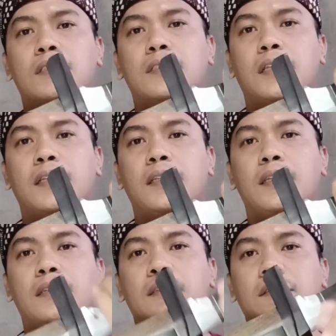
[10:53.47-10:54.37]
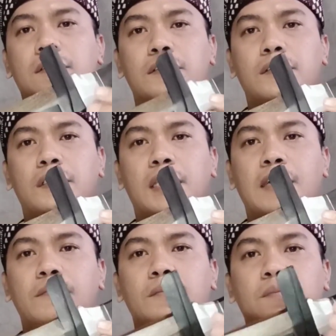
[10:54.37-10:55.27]
handle hitam
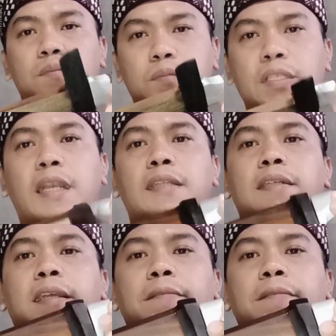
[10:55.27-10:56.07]
sangat keren